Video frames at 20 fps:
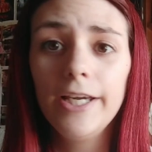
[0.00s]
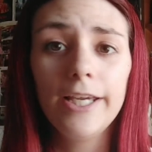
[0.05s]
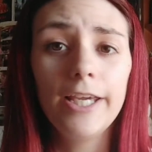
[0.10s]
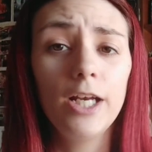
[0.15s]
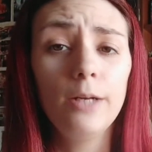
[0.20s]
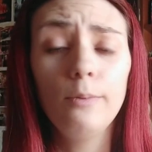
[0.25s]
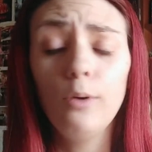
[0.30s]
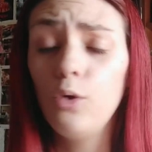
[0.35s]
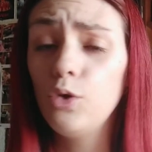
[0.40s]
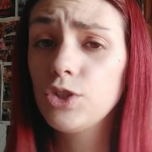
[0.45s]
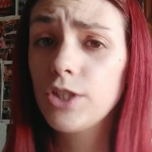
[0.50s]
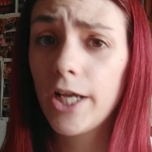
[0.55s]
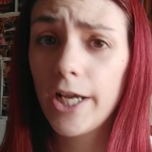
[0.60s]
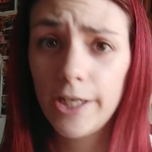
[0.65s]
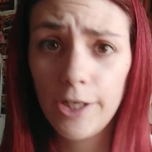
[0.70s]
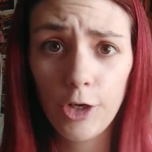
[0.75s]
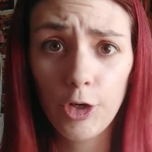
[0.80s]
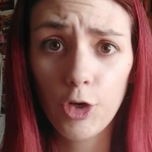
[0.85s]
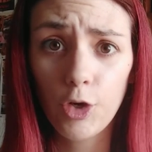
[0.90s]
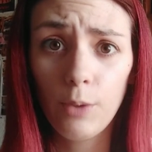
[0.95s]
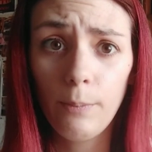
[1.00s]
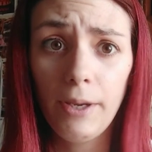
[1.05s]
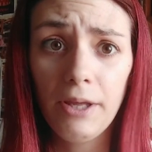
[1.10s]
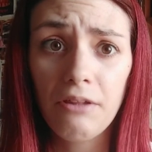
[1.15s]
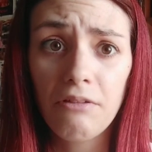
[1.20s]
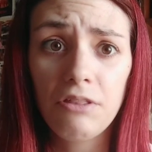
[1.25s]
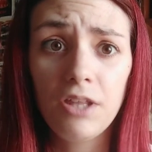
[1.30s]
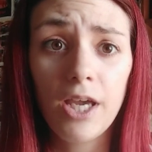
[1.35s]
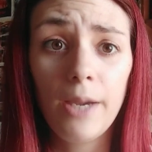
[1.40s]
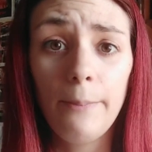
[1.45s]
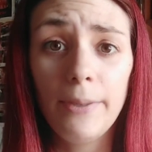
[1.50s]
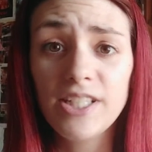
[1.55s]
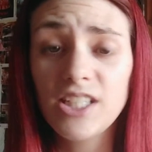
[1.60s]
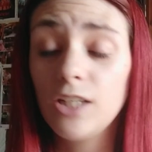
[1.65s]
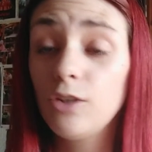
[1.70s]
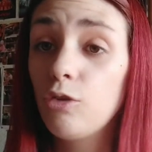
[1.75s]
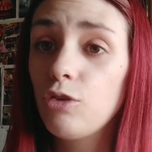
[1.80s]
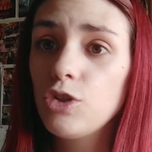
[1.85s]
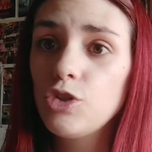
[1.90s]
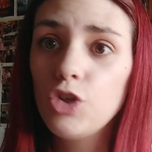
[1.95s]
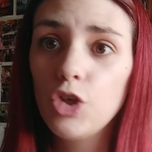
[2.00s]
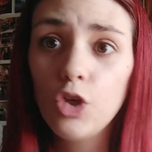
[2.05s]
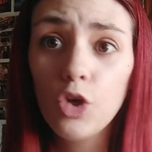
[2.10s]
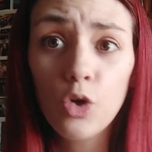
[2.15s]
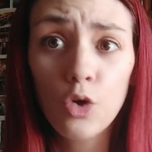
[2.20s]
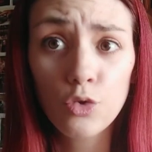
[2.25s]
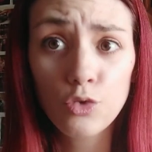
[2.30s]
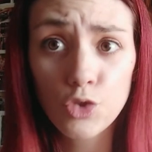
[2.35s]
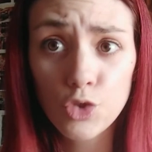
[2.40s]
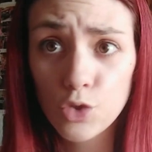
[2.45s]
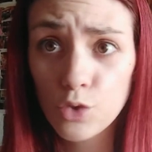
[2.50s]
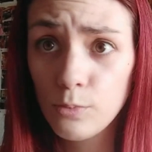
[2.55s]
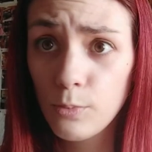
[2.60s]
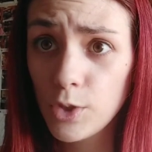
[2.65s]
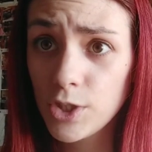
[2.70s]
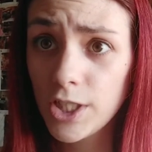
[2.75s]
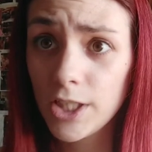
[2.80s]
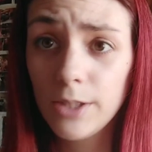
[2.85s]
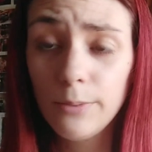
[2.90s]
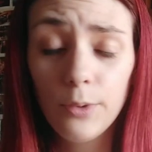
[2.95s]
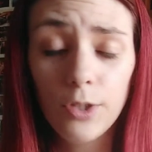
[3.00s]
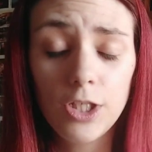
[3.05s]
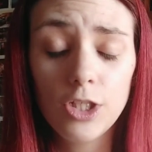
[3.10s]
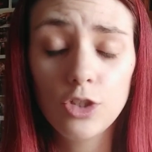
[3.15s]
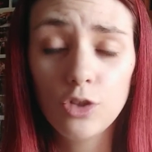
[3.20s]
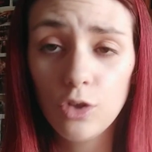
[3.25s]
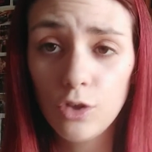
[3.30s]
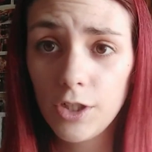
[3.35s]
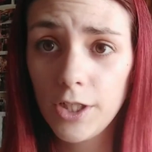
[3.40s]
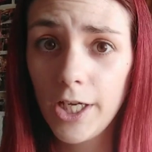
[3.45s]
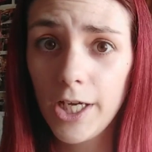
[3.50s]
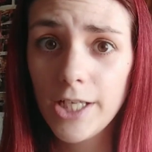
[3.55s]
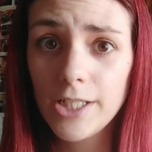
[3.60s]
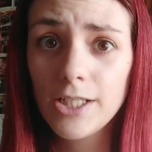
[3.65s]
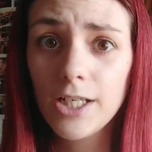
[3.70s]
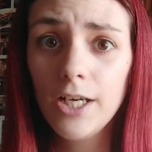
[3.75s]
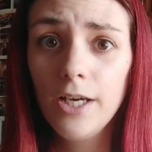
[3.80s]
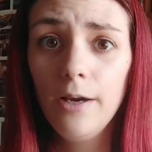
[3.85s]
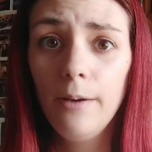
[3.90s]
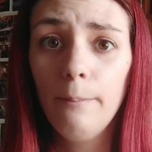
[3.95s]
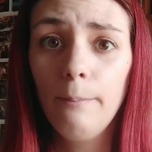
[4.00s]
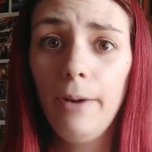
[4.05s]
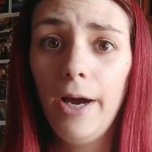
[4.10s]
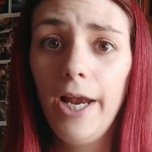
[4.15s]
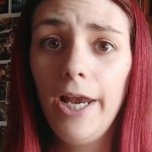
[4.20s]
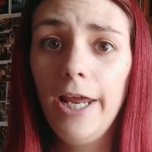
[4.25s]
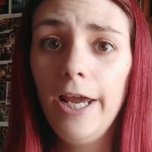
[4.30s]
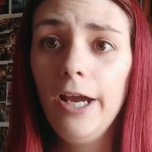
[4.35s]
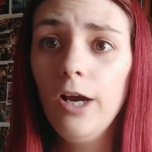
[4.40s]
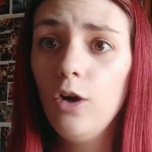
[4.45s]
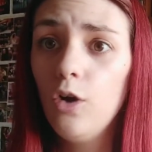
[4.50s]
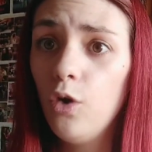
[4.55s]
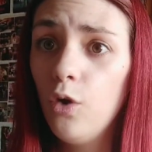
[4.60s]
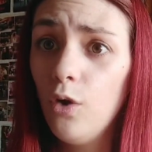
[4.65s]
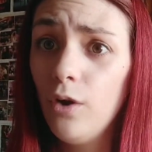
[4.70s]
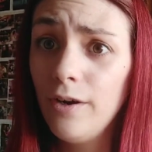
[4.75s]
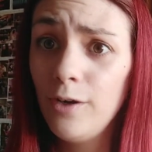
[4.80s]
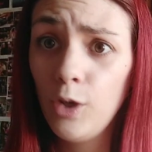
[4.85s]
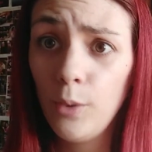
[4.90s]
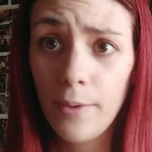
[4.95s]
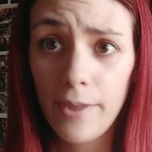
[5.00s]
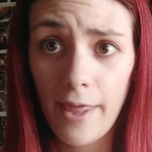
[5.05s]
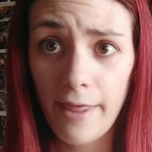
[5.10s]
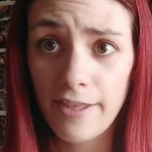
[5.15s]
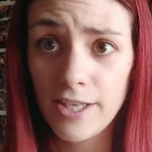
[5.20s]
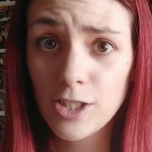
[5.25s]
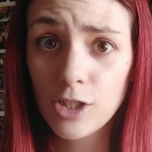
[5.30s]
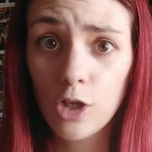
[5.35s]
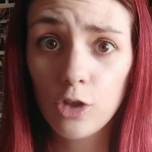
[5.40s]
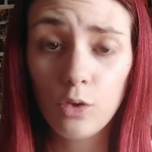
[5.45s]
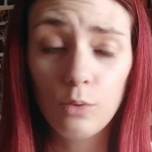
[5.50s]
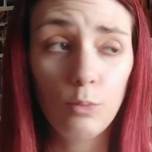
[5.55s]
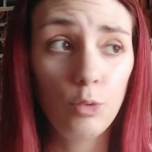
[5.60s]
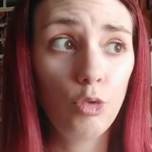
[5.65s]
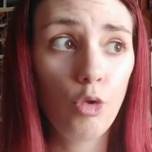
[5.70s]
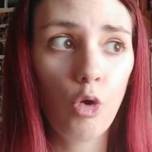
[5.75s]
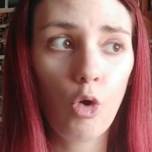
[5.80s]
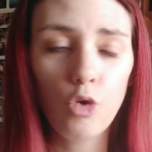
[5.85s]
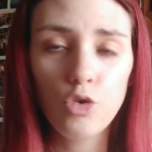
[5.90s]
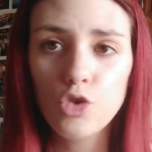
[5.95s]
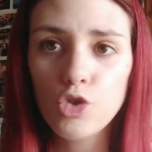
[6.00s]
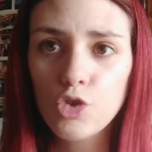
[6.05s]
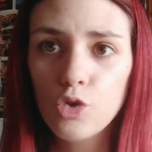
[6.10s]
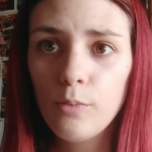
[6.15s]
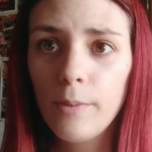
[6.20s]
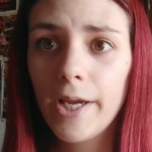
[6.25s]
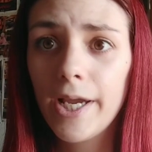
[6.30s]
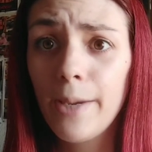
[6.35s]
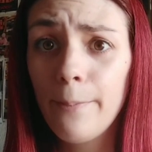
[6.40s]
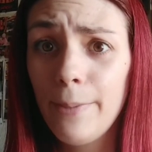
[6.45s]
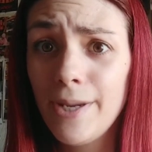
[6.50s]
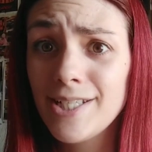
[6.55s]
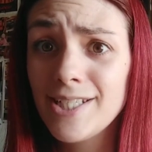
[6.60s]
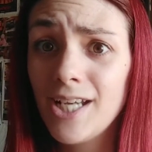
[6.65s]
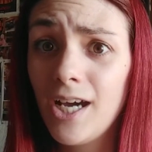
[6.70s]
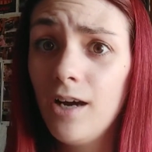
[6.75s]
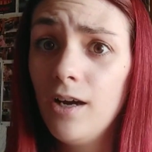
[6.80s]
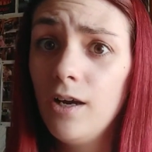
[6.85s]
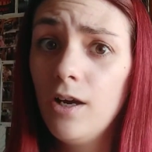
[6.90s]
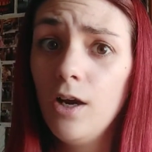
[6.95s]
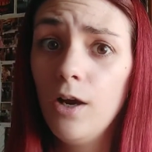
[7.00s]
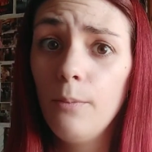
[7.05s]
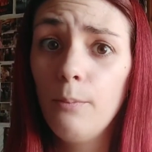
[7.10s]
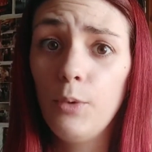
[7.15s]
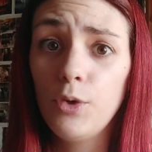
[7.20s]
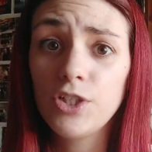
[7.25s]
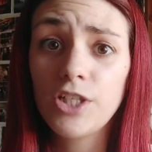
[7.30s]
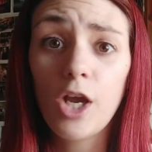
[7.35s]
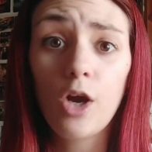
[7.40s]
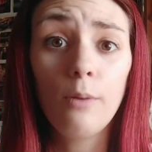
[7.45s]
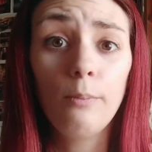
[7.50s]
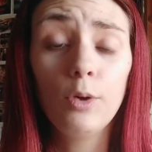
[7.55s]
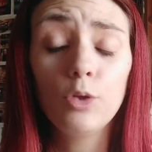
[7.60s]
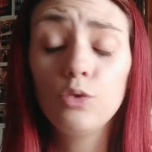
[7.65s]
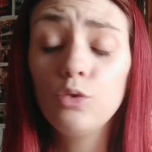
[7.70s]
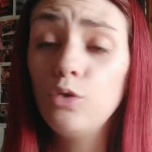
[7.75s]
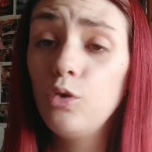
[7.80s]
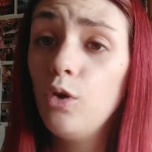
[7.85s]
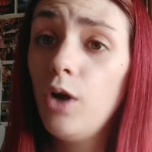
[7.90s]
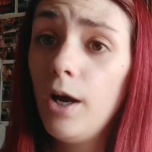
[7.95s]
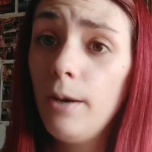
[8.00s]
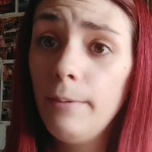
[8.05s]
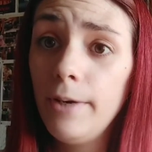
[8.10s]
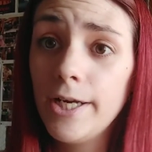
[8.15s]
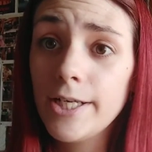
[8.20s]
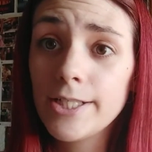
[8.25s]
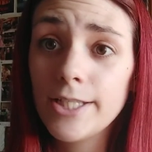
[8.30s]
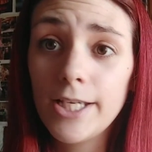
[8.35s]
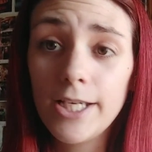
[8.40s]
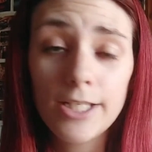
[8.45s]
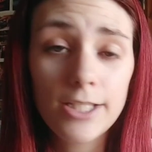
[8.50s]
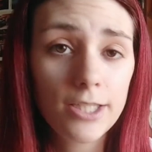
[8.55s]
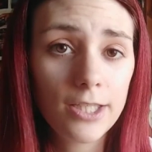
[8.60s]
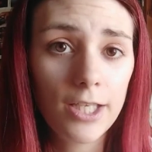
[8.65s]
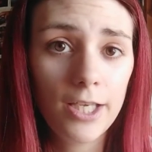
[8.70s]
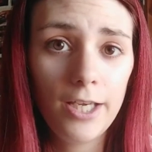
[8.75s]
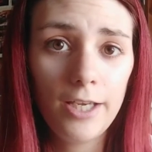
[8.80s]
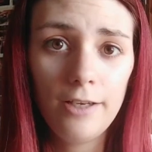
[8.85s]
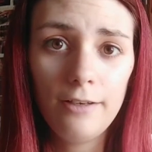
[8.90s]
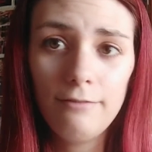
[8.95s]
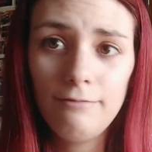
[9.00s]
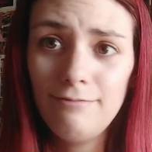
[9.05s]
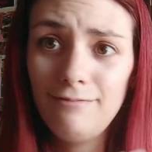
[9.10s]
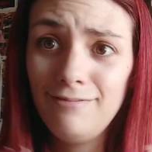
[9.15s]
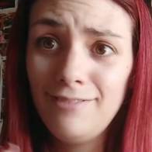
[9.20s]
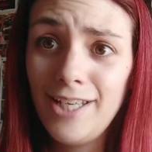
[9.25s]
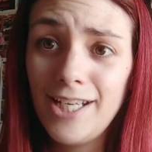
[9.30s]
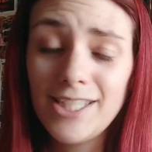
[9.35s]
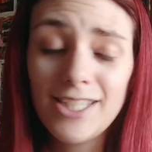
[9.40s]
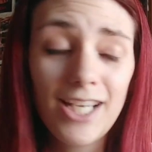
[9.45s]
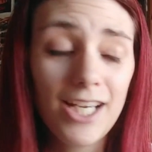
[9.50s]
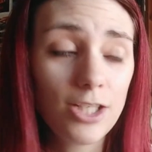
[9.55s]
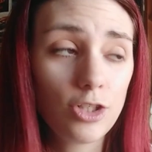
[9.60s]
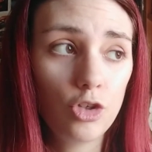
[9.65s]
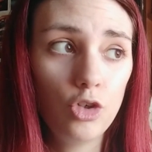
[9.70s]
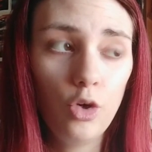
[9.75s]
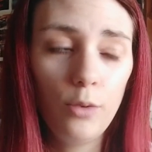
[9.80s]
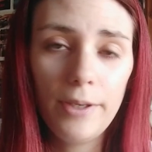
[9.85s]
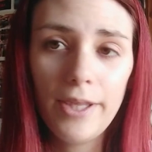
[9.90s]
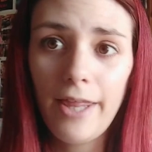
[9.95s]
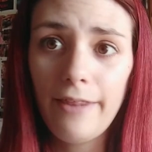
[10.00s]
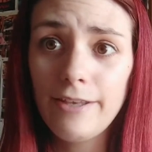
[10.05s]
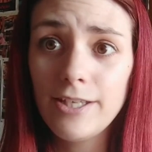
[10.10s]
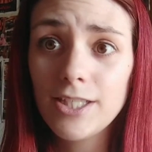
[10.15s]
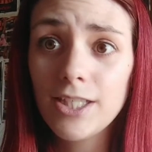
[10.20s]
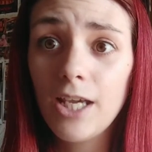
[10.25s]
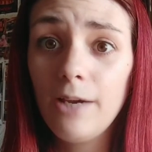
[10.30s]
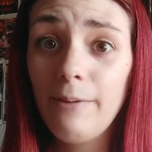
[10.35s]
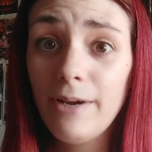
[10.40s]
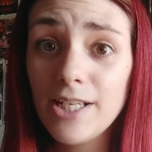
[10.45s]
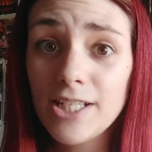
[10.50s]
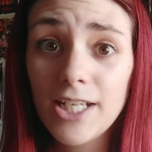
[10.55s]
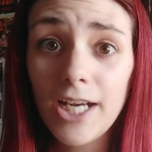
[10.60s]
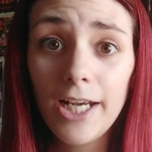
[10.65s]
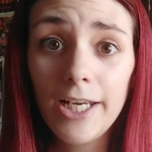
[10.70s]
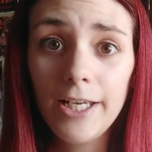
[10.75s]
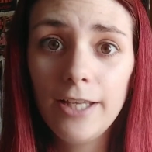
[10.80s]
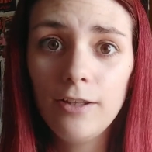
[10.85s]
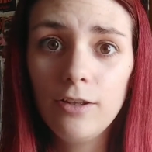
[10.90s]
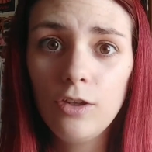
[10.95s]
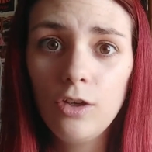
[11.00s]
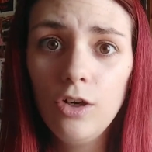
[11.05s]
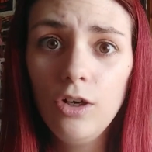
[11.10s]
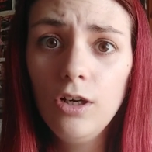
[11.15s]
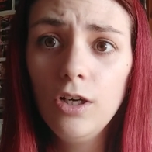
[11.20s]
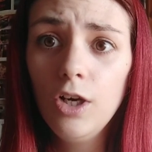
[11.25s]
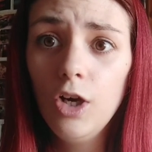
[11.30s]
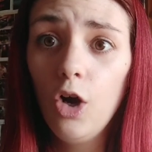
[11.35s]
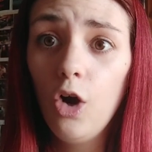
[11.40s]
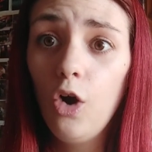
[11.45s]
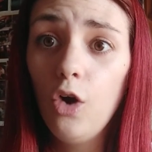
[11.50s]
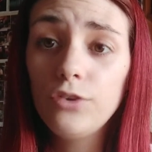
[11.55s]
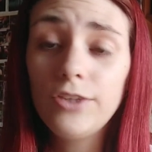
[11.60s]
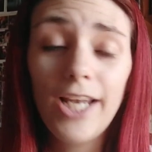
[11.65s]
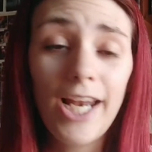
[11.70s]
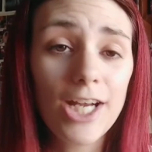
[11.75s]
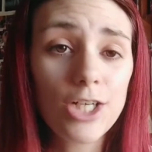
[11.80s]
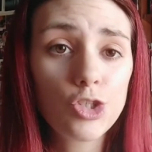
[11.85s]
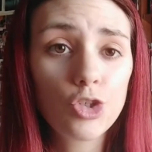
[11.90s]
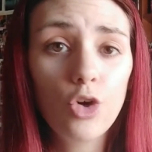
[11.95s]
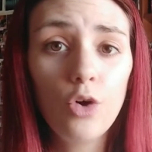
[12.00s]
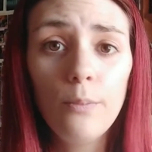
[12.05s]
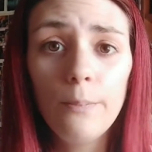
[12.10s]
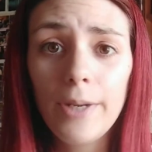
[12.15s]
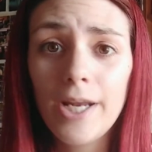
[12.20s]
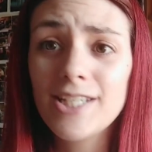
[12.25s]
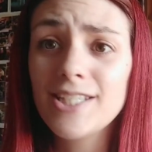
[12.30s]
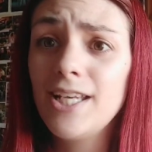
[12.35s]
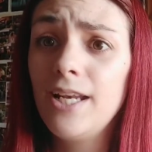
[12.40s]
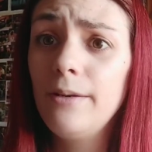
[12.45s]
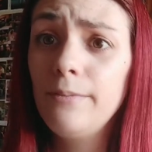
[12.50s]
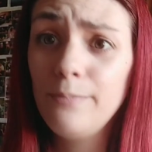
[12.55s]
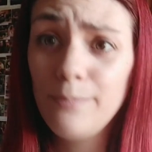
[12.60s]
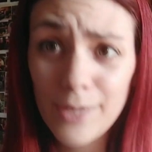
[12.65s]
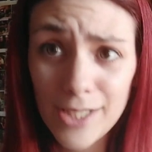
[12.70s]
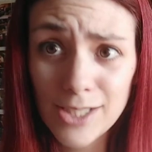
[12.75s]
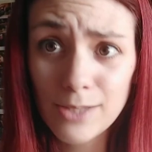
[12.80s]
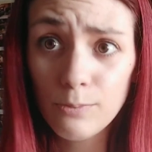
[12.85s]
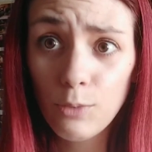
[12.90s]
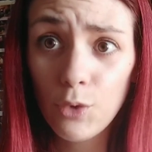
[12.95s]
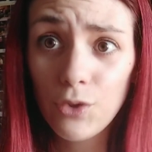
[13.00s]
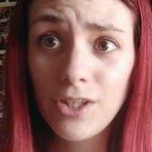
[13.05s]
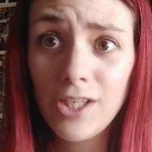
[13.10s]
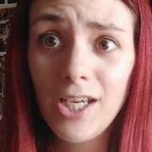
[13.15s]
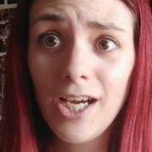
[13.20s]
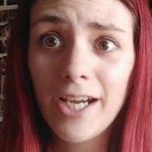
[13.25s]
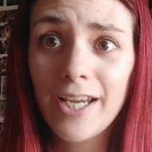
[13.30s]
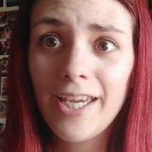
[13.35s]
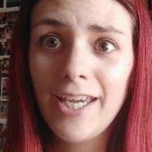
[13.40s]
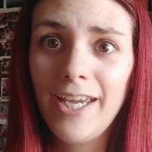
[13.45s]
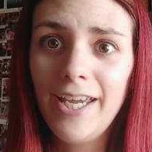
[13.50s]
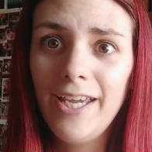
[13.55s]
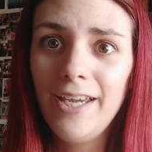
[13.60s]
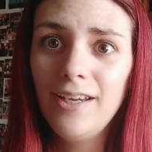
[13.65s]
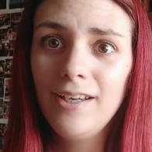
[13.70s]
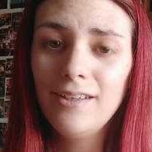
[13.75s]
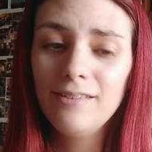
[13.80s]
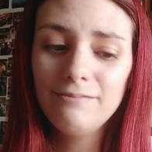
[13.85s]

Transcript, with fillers: que no me gusta el género romance, ¿qué pasa? Entonces yo no consumo este tipo de historias, ¿vale? O novedades que todo el mundo consume, ¿qué pasa? Pues que como tú no hablas de este de esas novedades que van saliendo o te las compras el mismo día que